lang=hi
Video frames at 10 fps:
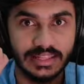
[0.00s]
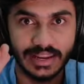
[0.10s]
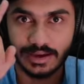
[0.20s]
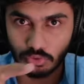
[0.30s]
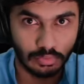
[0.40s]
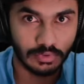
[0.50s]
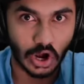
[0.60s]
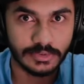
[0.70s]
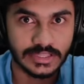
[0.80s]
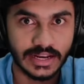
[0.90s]
एक रूम का
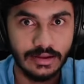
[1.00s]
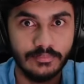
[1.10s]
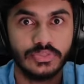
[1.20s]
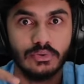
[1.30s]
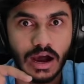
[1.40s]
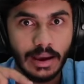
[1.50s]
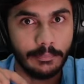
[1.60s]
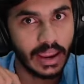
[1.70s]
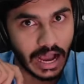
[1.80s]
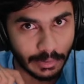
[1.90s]
ऑप्शन है वहाँ पे
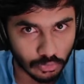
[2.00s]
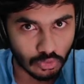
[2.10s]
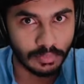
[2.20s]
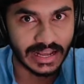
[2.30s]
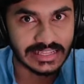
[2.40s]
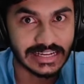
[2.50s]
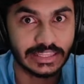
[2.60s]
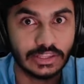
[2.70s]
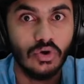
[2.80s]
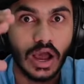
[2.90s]
आप रूम बना सकते
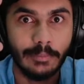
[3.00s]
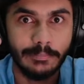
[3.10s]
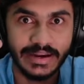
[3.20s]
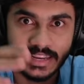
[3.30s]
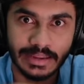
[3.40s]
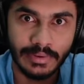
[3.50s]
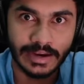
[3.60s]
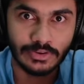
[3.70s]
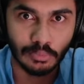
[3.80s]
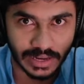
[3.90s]
हो अपने टीममेट
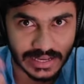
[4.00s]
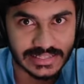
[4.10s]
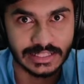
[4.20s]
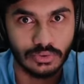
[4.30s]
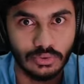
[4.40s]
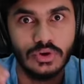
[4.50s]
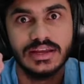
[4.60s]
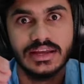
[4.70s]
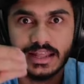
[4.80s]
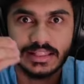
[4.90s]
को बुला सकते हो
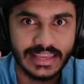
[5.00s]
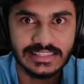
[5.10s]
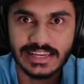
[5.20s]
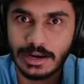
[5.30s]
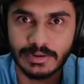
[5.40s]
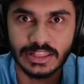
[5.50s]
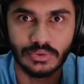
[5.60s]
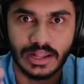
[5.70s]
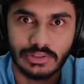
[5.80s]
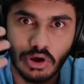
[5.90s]
तीन चार बंदे हो
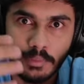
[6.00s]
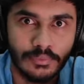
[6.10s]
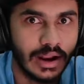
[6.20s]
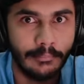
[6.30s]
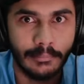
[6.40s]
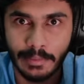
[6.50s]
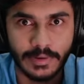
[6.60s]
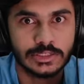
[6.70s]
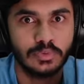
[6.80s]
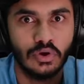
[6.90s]
ना तो आप पूरा मैप
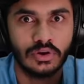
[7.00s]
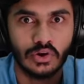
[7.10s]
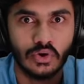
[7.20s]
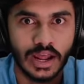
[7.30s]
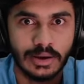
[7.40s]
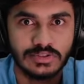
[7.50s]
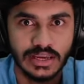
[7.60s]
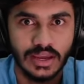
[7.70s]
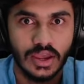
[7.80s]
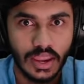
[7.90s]
एक्सप्लोर करो आराम से
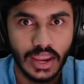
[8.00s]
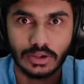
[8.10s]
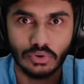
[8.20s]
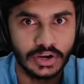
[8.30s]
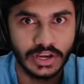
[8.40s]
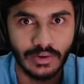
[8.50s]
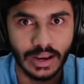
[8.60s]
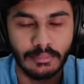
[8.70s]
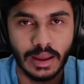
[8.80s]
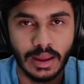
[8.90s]
एक तो इंडिया
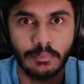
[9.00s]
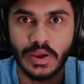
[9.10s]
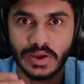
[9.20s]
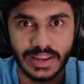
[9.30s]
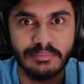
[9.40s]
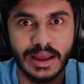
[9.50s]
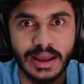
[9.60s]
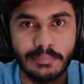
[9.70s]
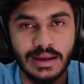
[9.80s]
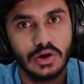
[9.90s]
वाला मैप है एक अलग मैप
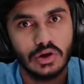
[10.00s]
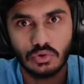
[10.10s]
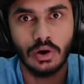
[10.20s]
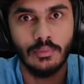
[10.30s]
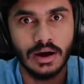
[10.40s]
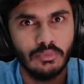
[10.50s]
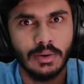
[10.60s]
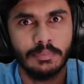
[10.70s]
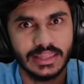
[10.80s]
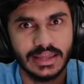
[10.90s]
है गोवा हुआ
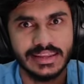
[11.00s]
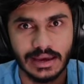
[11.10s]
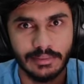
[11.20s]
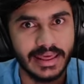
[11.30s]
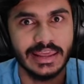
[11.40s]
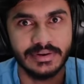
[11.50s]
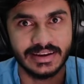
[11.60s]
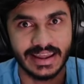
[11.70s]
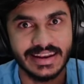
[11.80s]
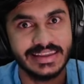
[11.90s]
पता नहीं क्या मैंने अभी
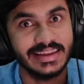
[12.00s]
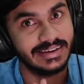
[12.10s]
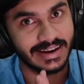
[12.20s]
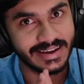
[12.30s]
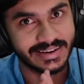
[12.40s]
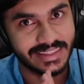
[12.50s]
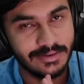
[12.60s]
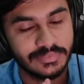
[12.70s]
ट्राई नहीं किया ट्राई करते हैं